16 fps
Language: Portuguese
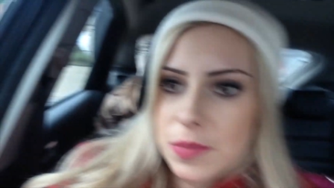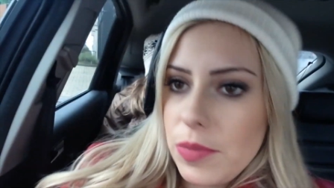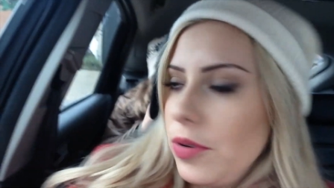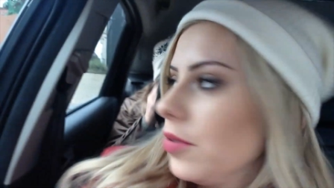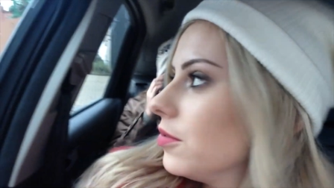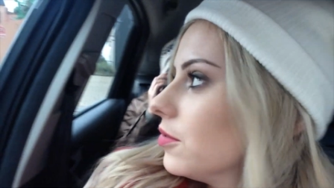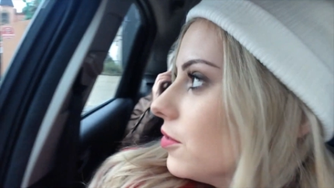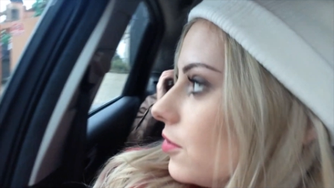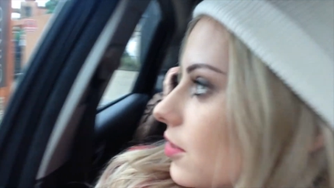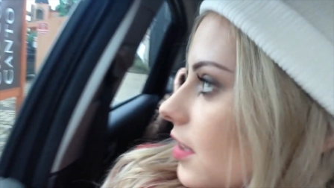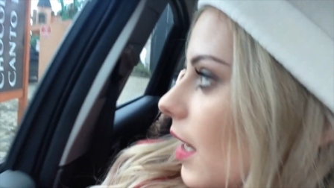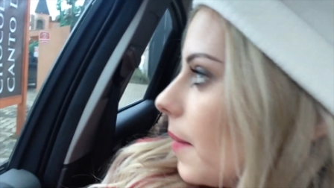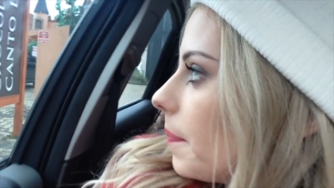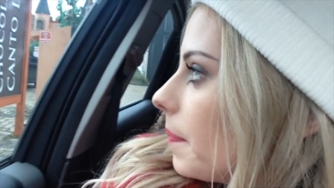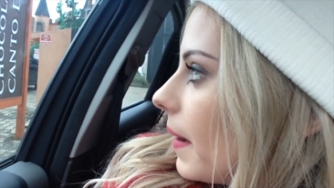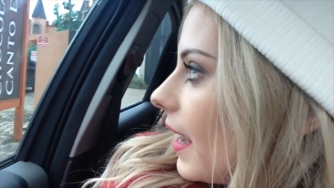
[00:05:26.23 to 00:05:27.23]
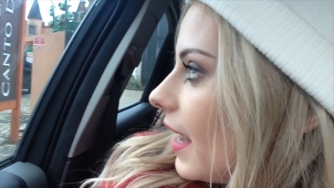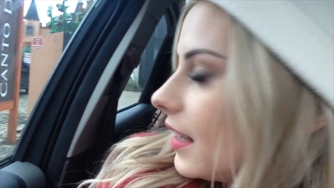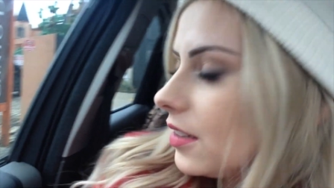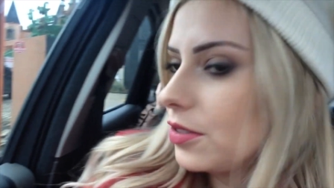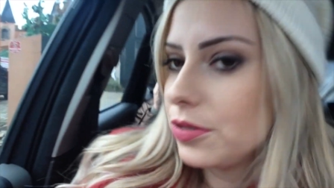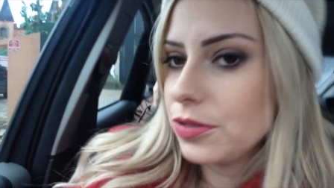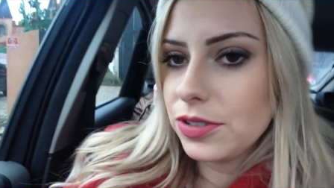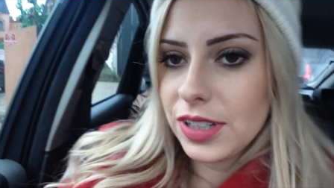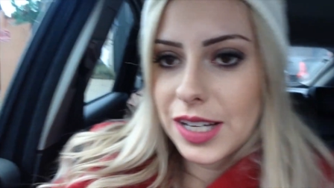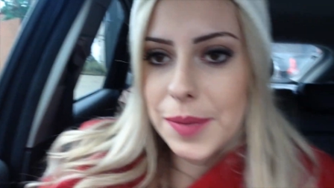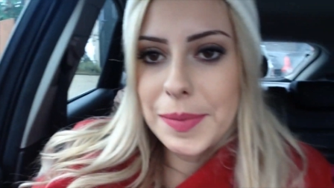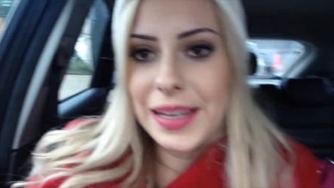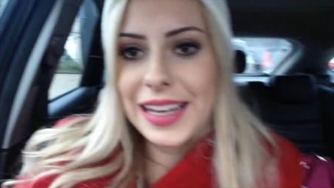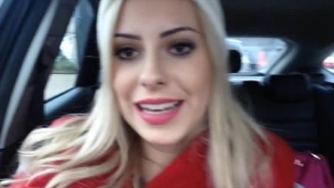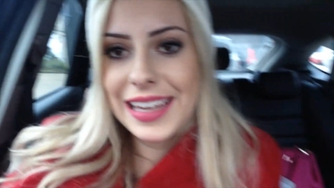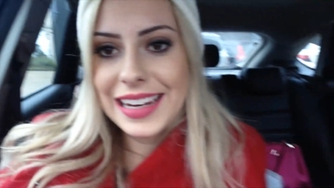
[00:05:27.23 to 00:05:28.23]
Mundo do Sapato, só que é
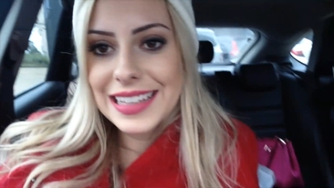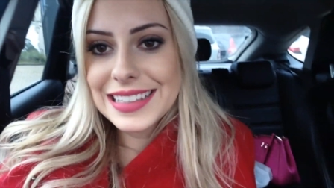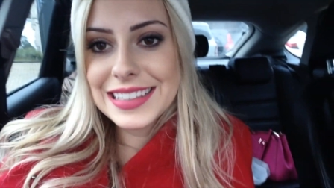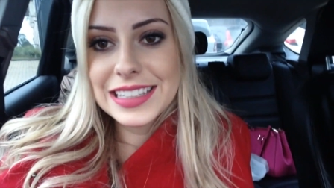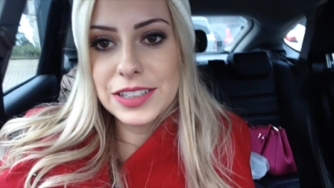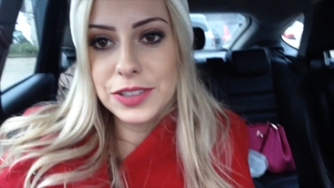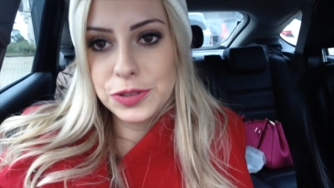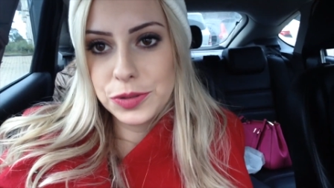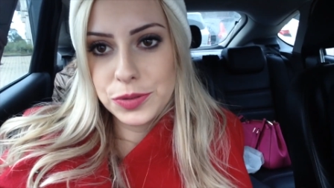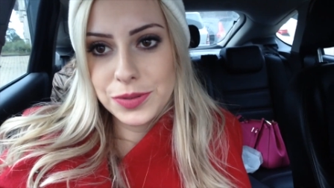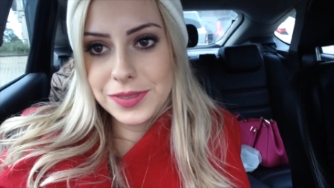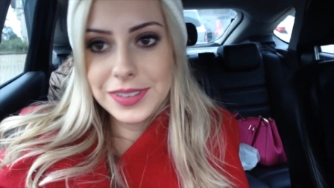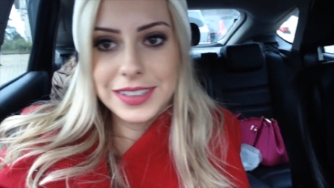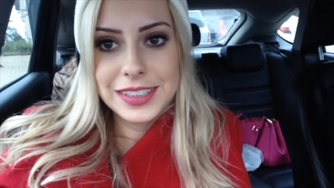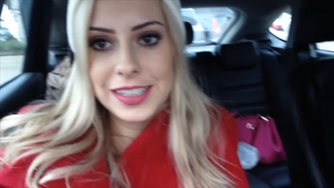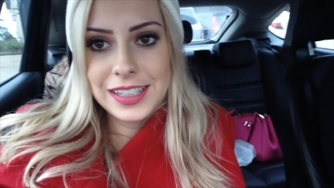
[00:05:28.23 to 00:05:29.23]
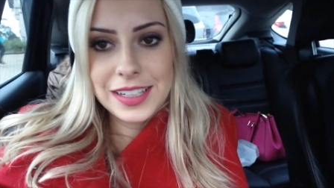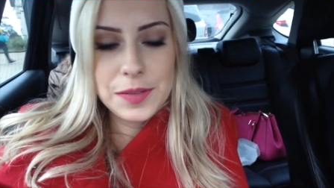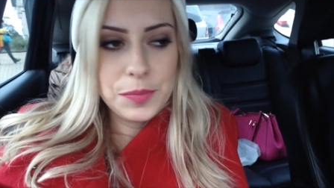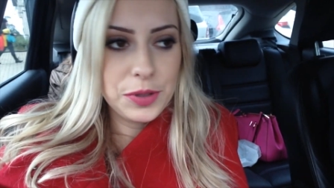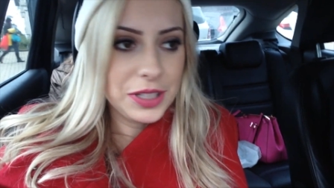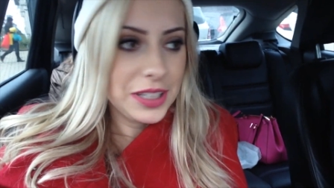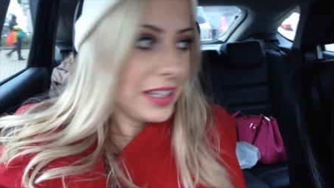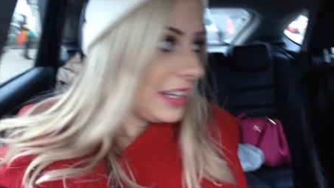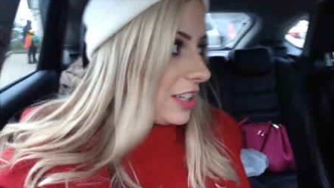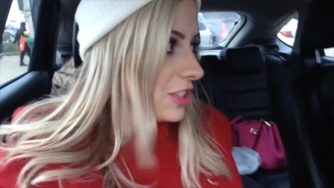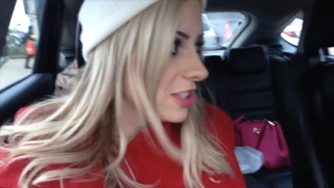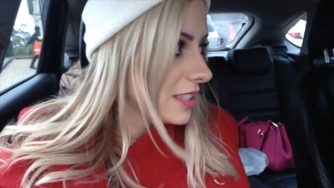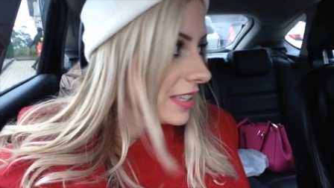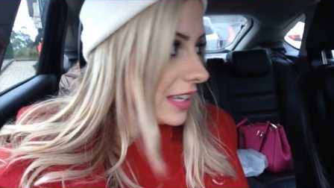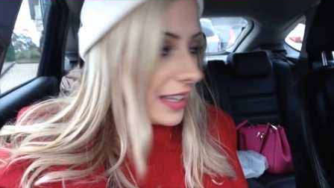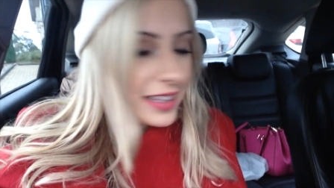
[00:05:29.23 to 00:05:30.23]
uma enganação. Porque
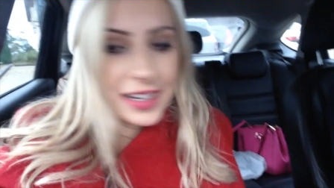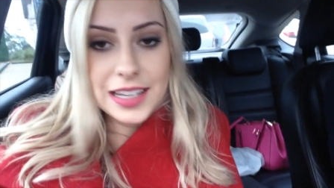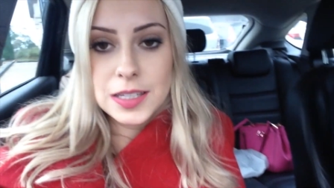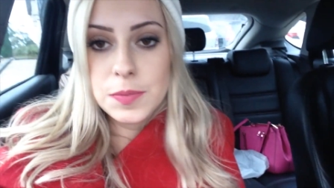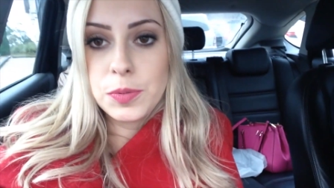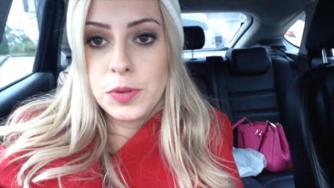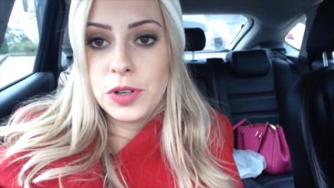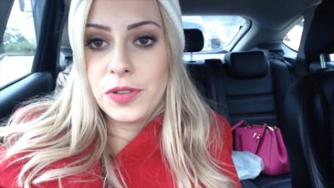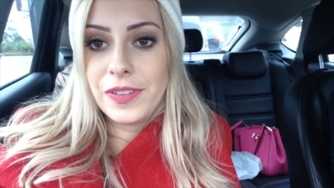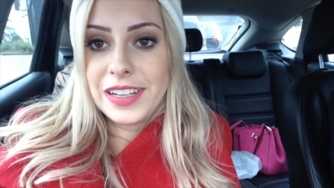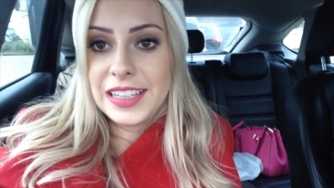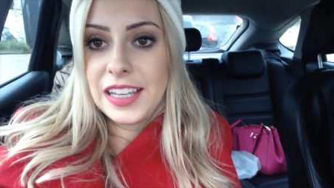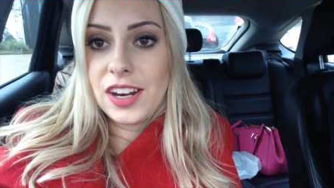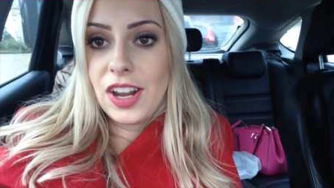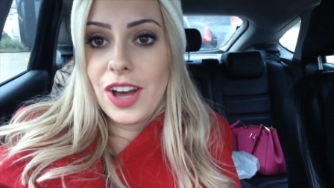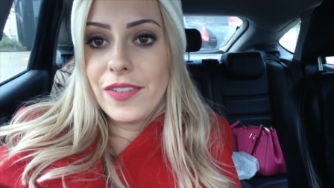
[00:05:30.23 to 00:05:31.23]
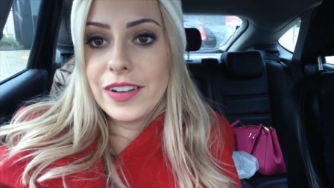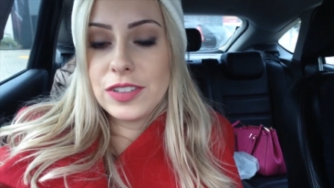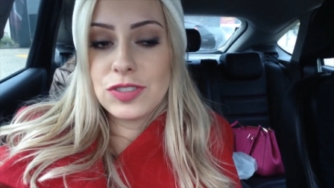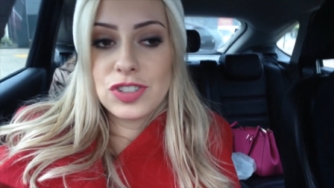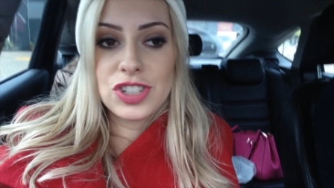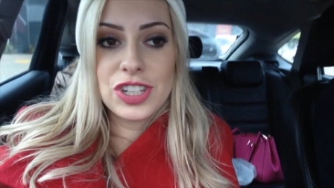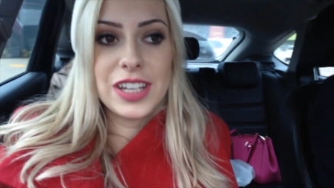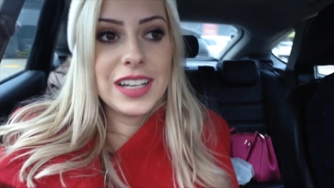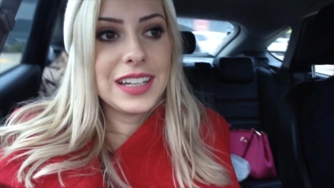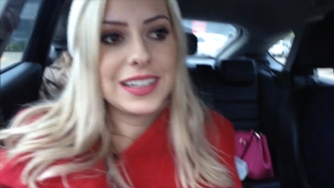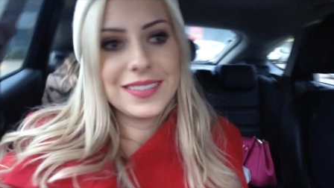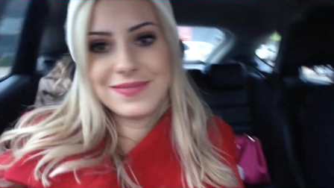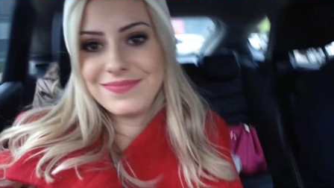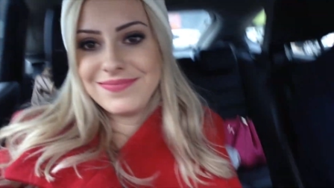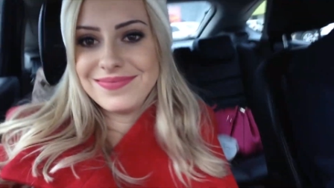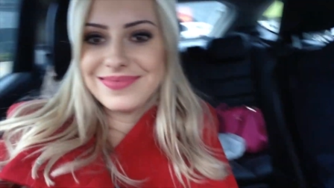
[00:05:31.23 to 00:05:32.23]
diz que é 3 por 99, aí tu chega,
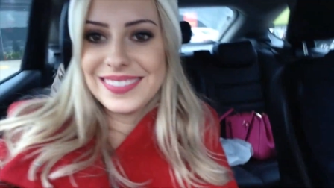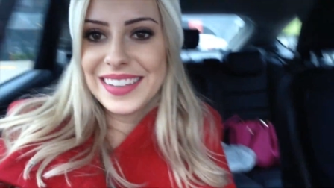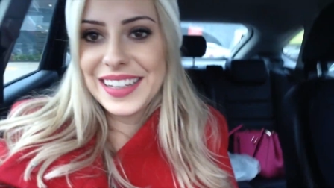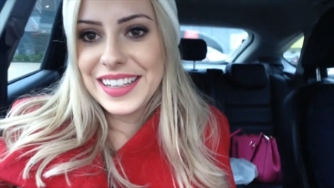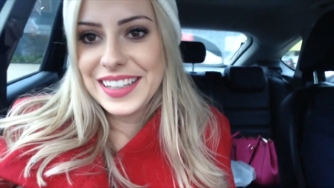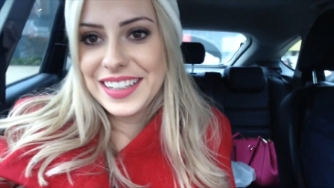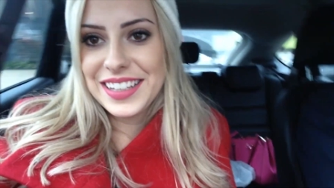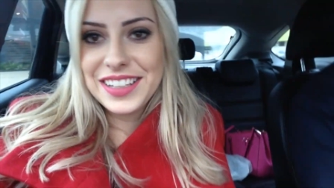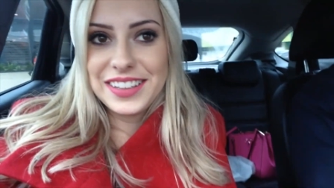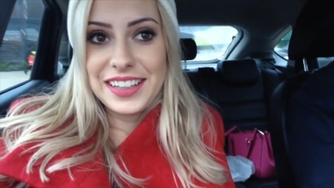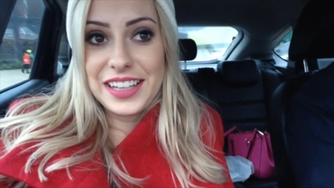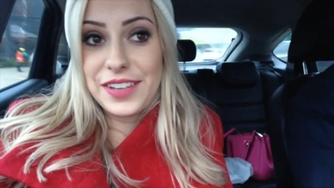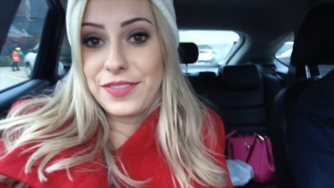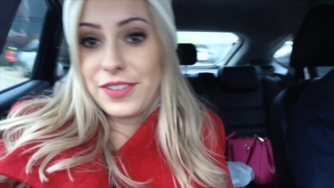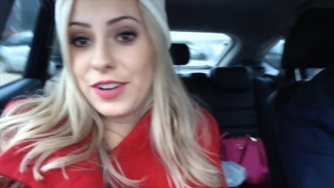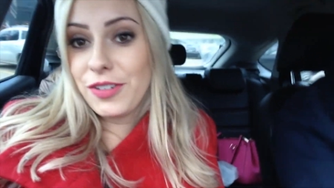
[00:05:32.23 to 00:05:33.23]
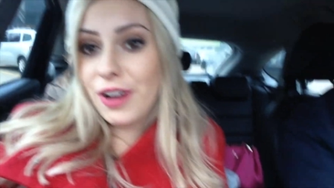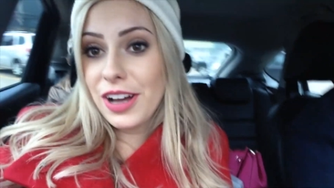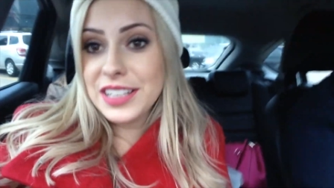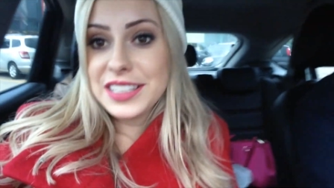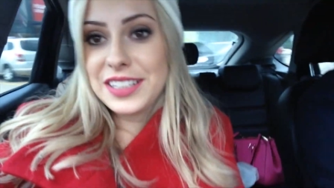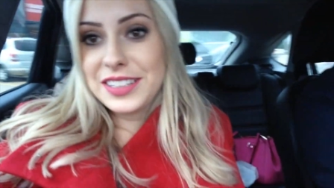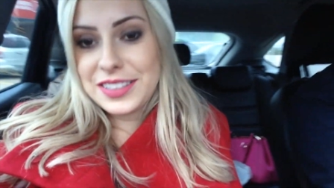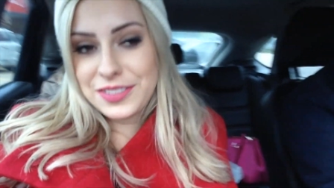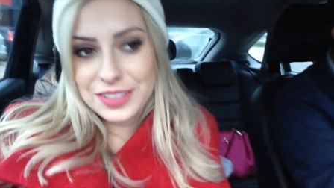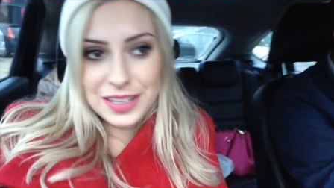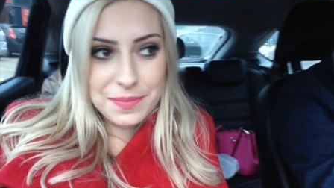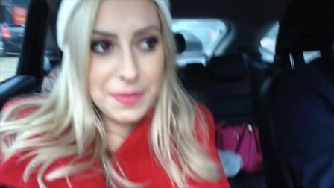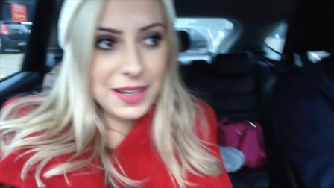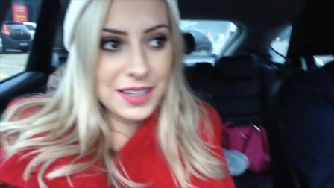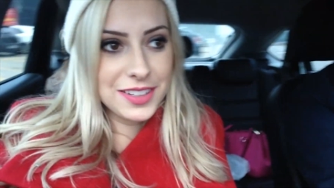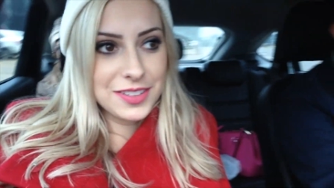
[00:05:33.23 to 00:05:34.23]
tem que ver quais que são
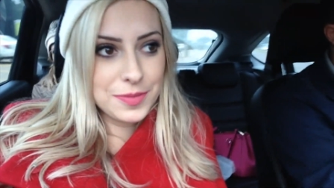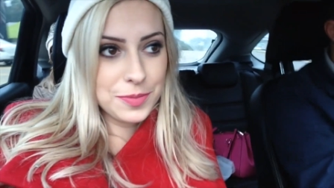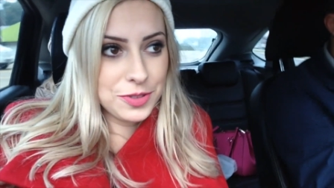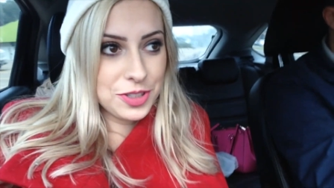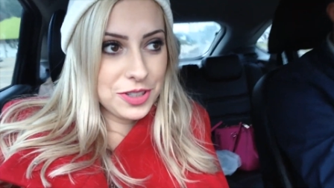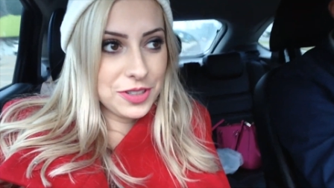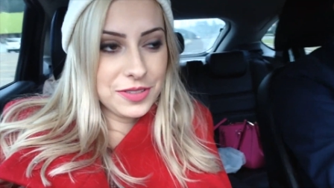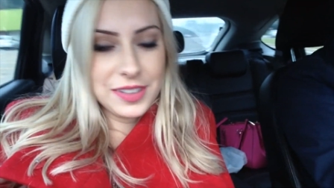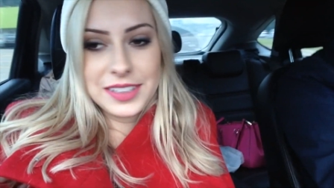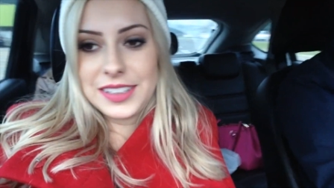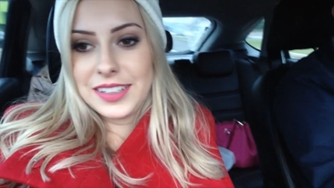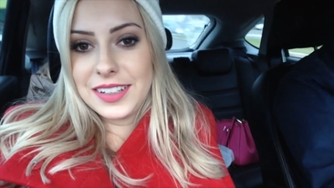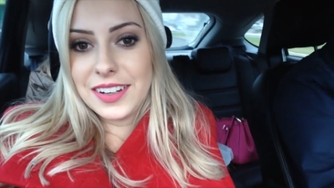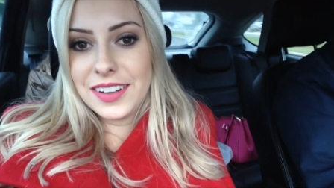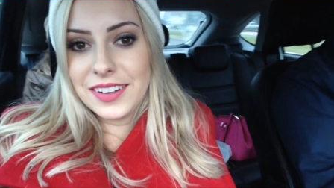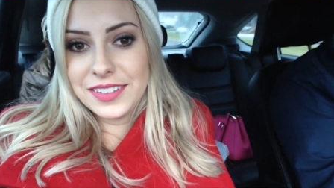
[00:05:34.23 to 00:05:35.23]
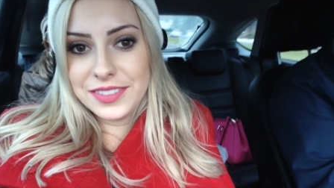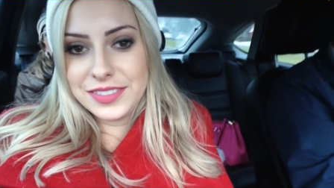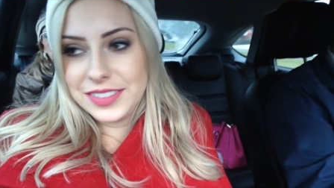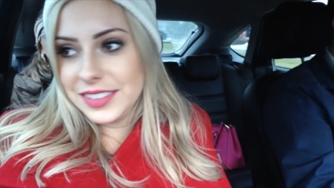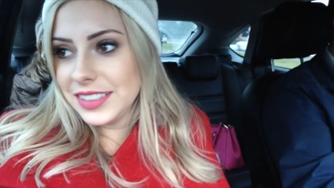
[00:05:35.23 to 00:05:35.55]
sapatos de 99.